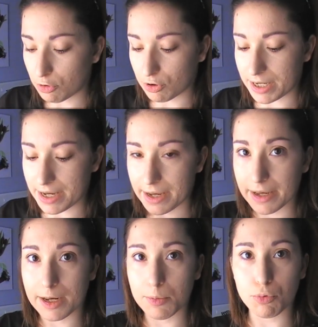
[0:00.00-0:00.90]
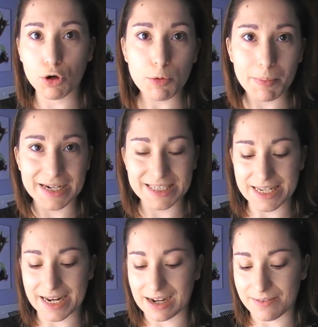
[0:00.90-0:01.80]
lo que es el polvo para
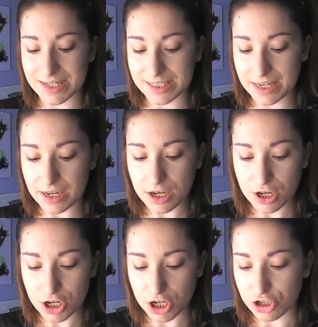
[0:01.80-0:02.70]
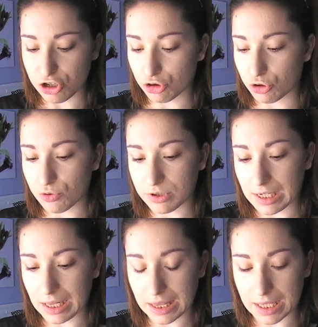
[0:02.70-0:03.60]
sellar la base yo estoy
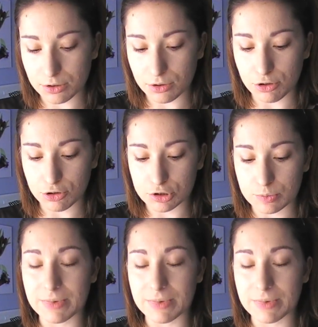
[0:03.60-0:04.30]
utilizando los